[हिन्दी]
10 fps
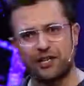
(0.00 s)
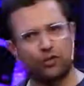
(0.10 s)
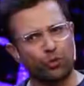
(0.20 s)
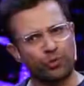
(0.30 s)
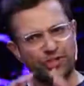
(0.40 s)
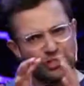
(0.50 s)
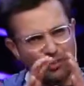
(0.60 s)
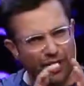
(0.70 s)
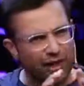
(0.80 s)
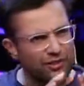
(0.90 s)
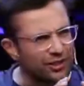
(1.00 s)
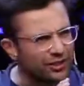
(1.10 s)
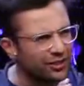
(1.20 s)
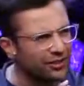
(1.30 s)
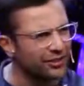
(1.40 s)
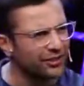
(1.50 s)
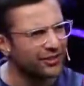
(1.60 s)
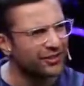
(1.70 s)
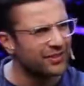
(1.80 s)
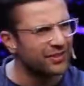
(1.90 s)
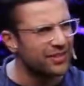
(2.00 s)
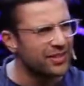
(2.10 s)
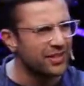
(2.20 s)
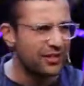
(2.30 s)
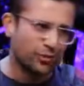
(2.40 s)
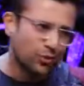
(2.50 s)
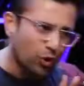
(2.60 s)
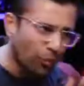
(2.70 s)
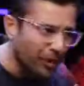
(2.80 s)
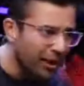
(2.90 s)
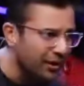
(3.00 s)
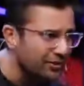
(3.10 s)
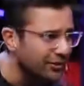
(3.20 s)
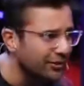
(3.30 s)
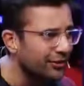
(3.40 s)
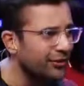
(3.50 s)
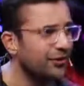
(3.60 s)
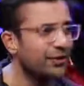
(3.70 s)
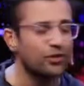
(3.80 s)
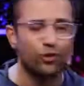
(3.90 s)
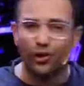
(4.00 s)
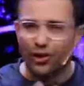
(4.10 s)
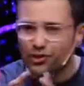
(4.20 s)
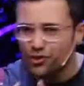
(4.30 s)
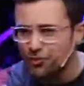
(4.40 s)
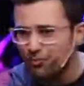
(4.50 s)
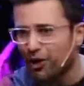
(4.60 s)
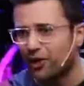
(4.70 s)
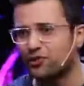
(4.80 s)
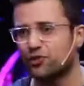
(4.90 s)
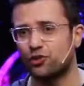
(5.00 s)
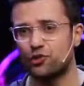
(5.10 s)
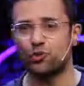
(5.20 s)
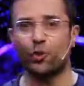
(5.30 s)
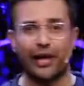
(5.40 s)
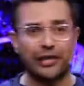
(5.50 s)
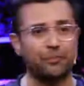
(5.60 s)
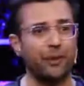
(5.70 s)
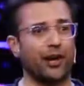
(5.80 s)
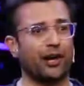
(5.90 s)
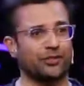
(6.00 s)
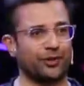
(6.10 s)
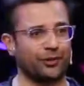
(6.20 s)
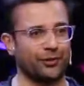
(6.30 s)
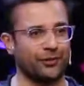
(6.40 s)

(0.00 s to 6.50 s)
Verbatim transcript: इसको बिजनेस में लगा सकते हो इसको जॉब में लगा सकते हो इसको रिलेशनशिप में लगा सकते हो इसको हेल्थ में लगा सकते